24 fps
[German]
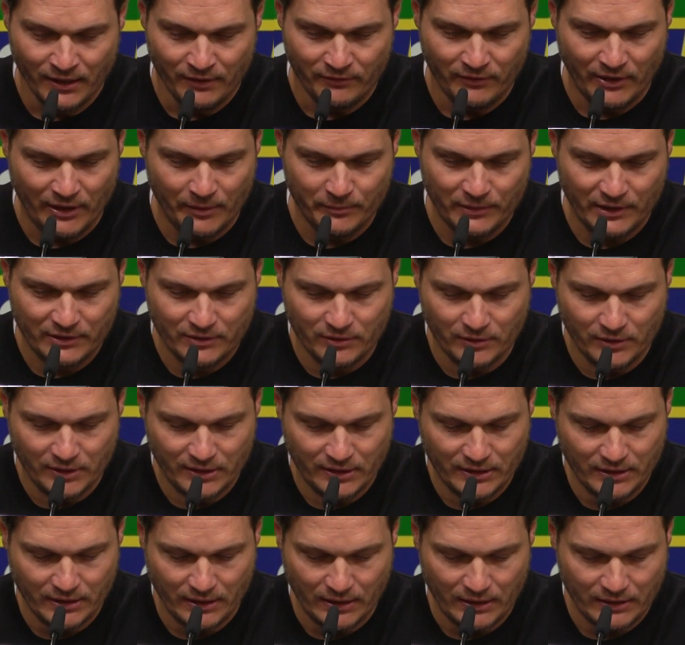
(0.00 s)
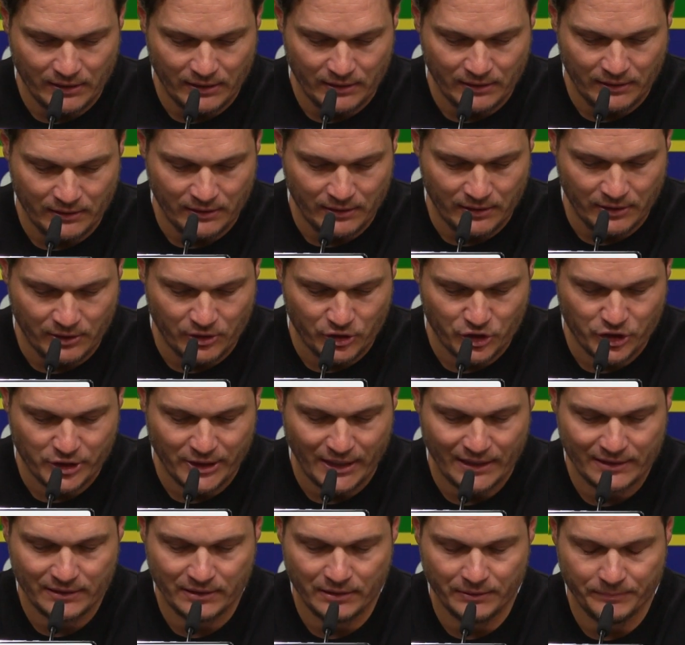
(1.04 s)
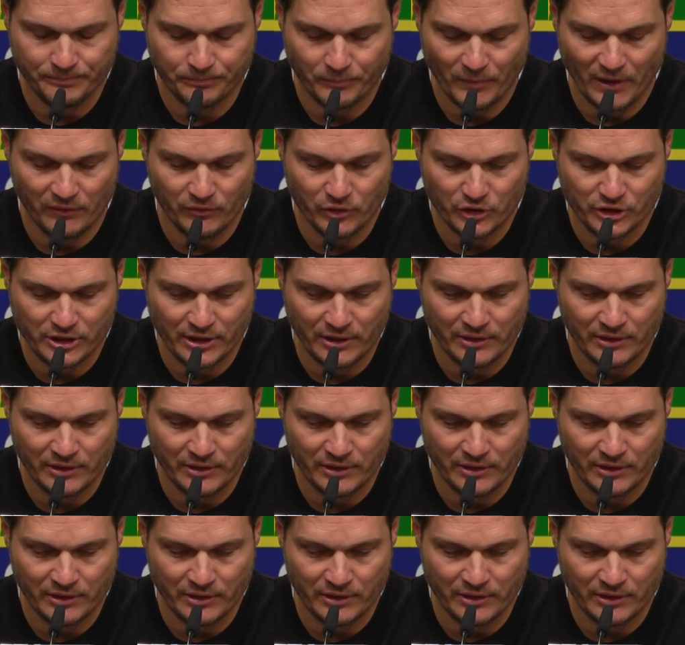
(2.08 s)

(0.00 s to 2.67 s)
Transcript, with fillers: Wir haben natürlich einen äh, Start erwischt,